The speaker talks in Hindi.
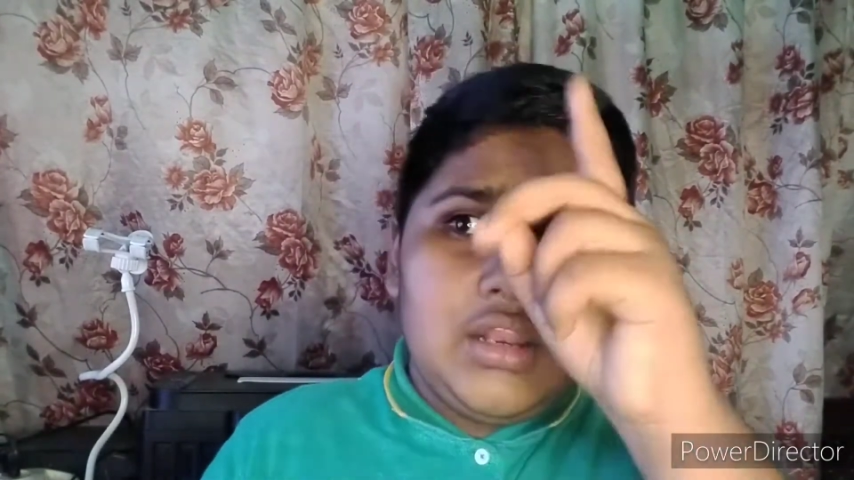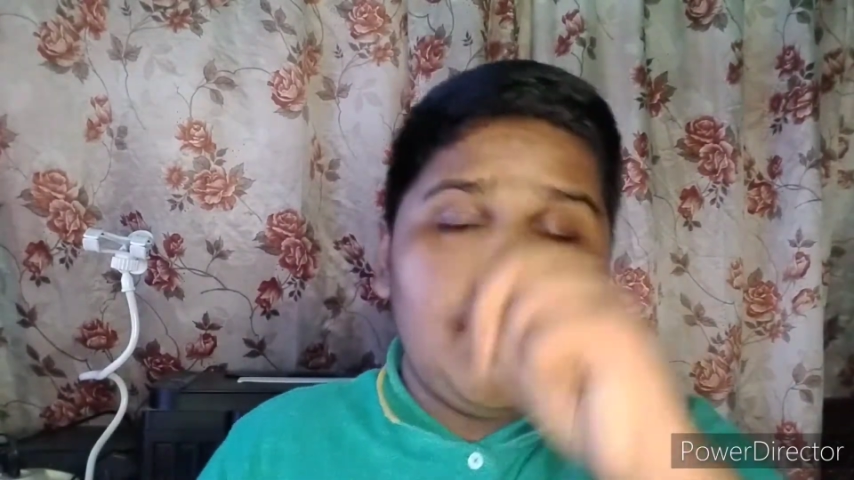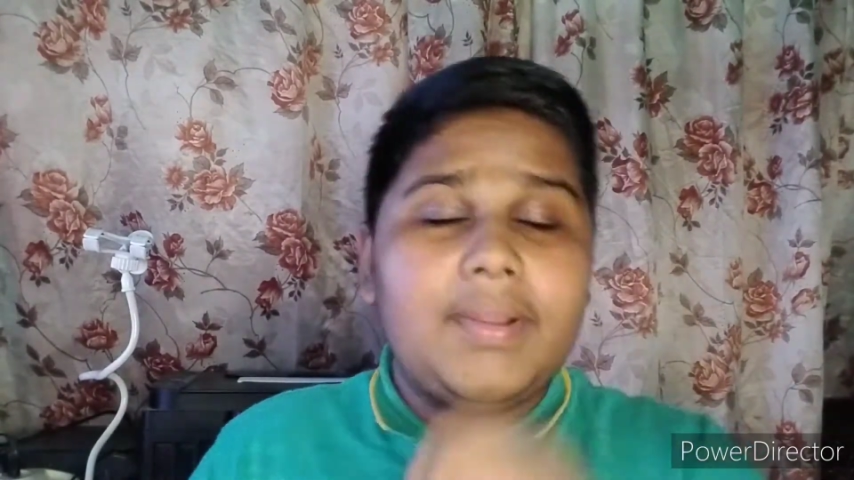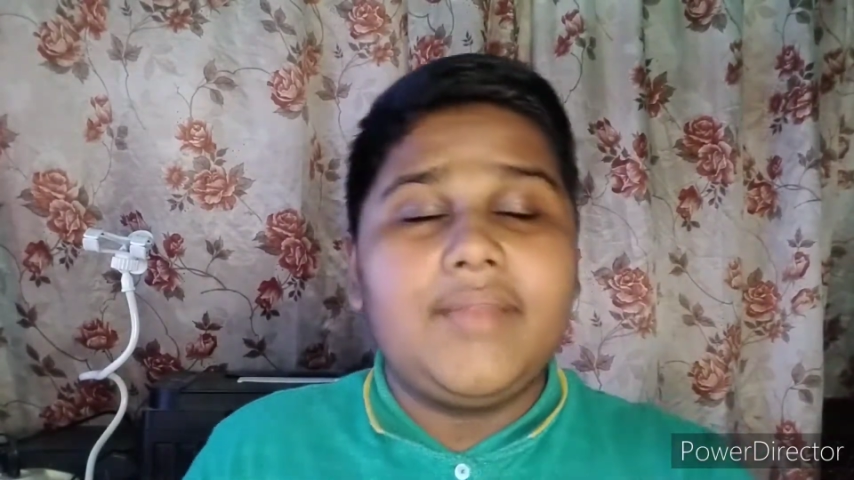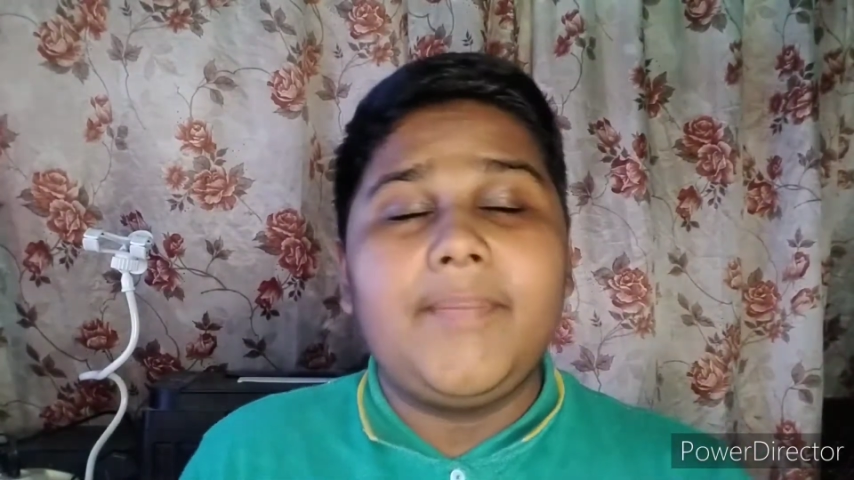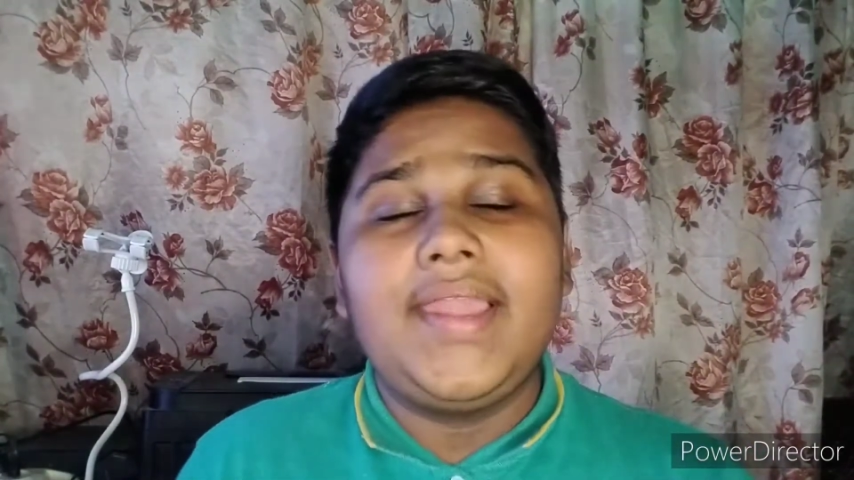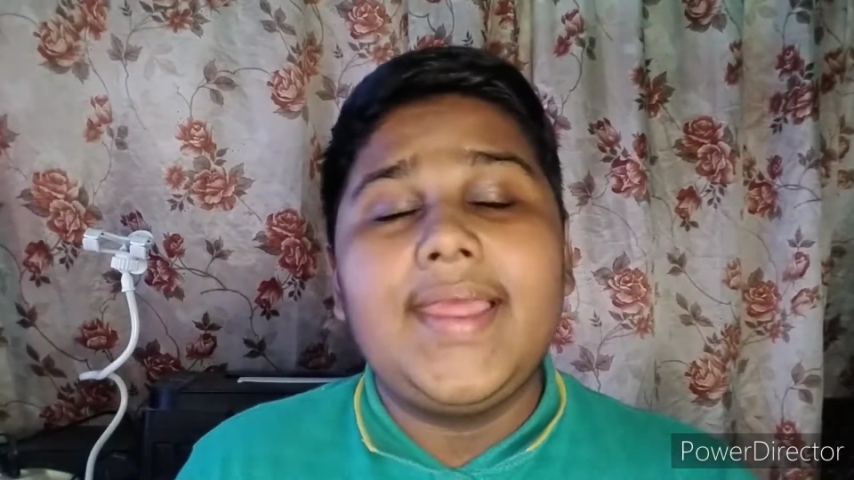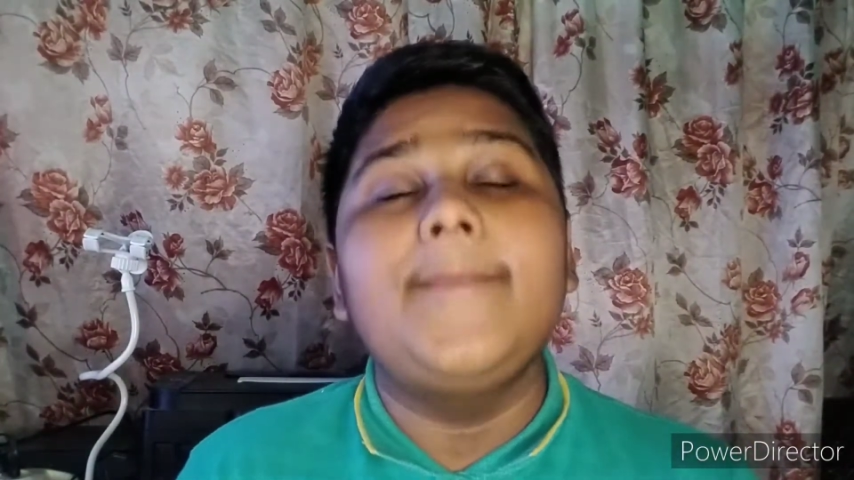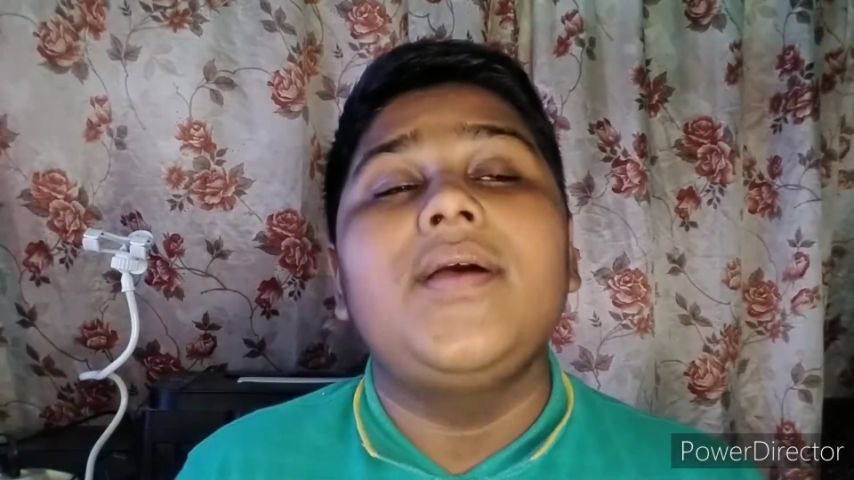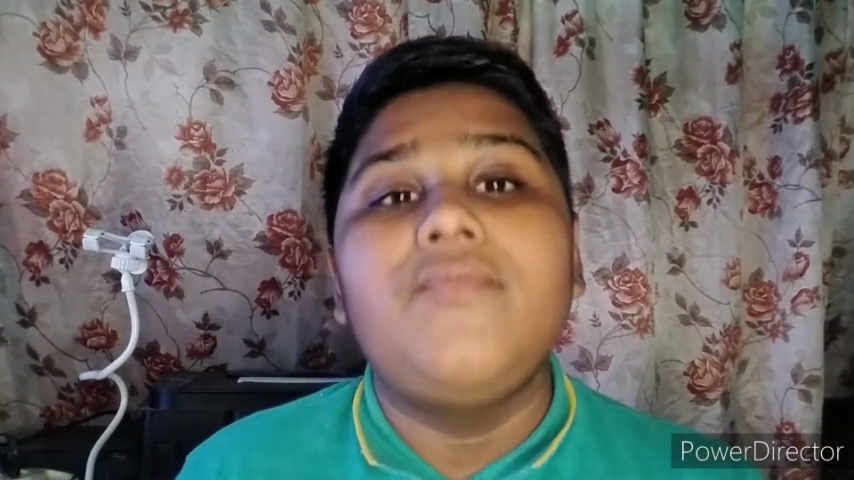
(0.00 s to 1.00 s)
तो पर
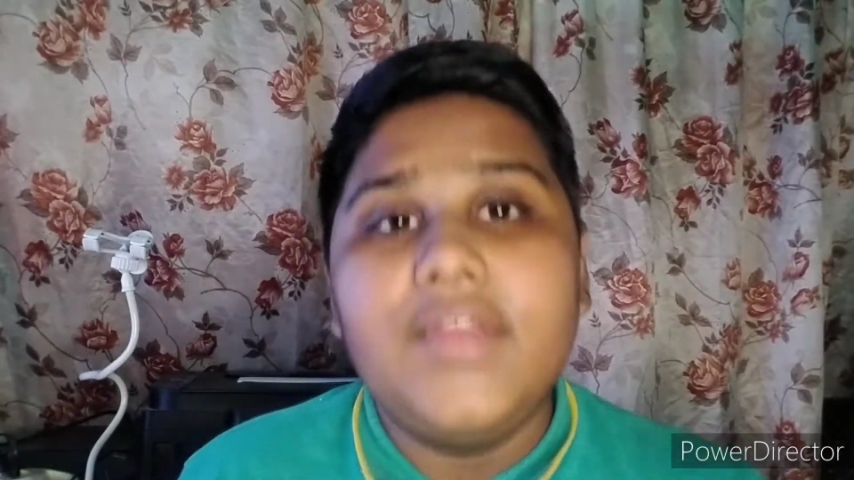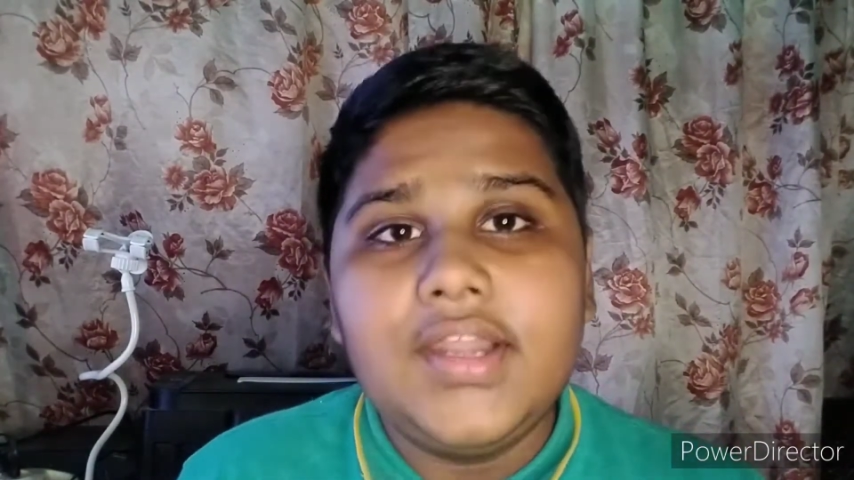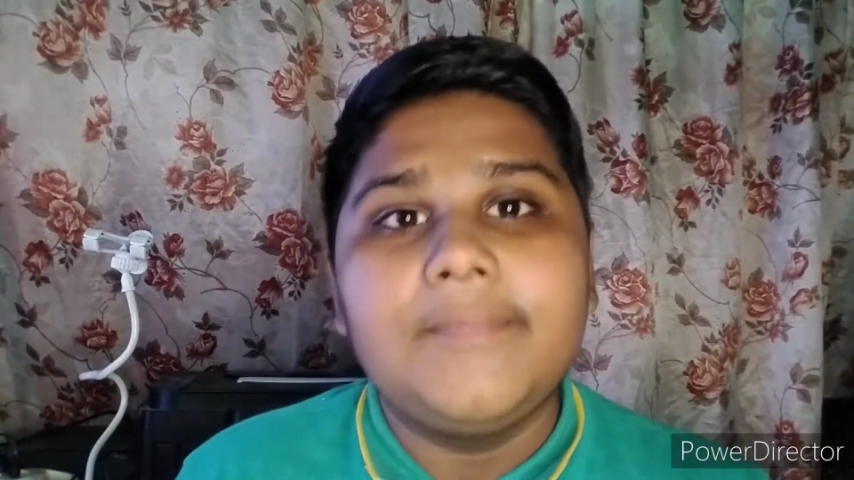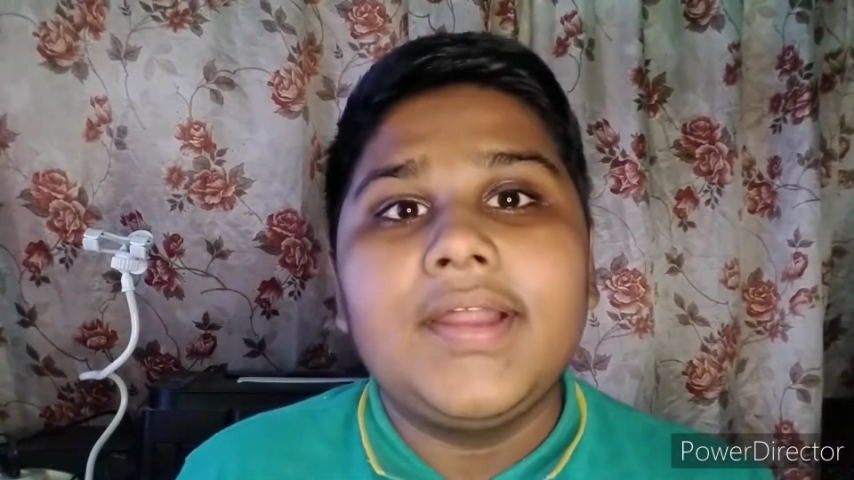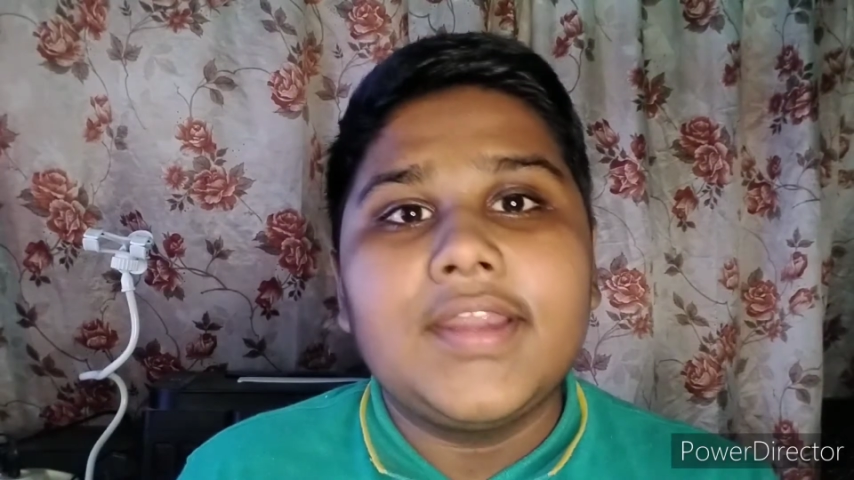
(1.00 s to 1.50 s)
पहले आप एफिलेट